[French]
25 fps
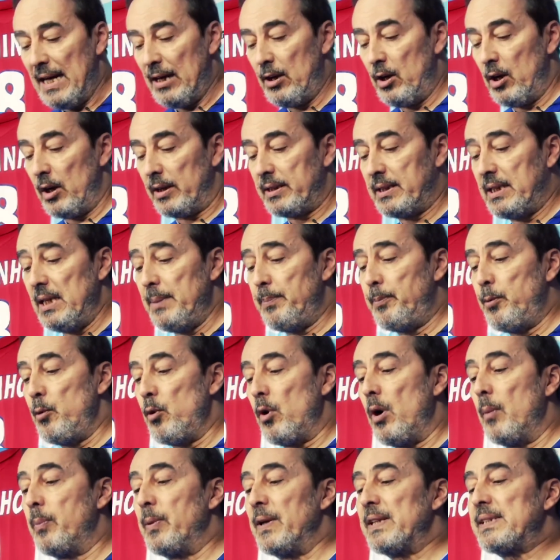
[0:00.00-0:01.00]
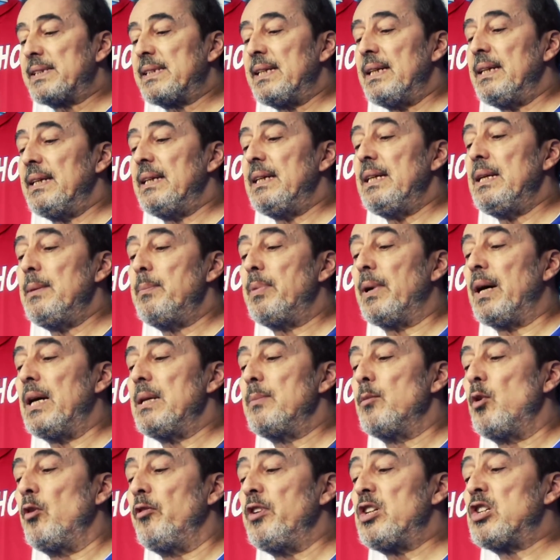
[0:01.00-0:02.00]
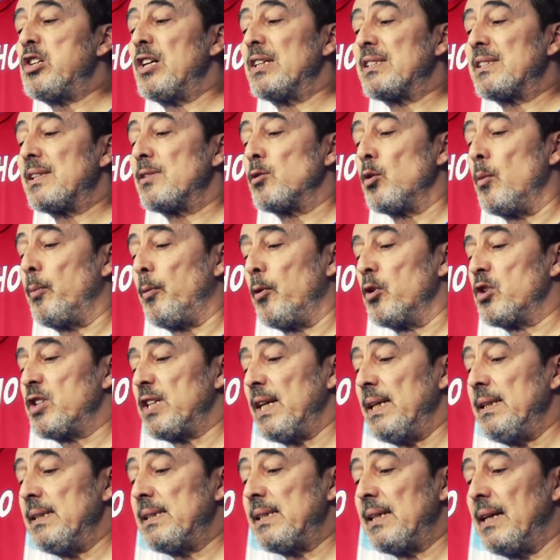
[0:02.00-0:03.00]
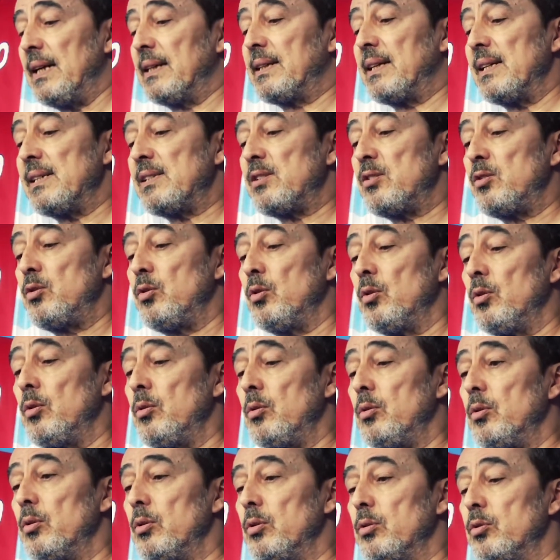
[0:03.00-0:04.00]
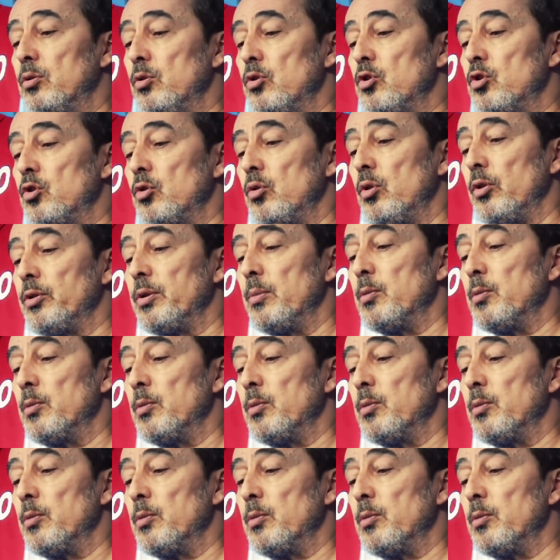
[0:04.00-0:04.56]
Alors, qui pour remplacer Ibrahimovic la saison prochaine C'est la question euh, du jour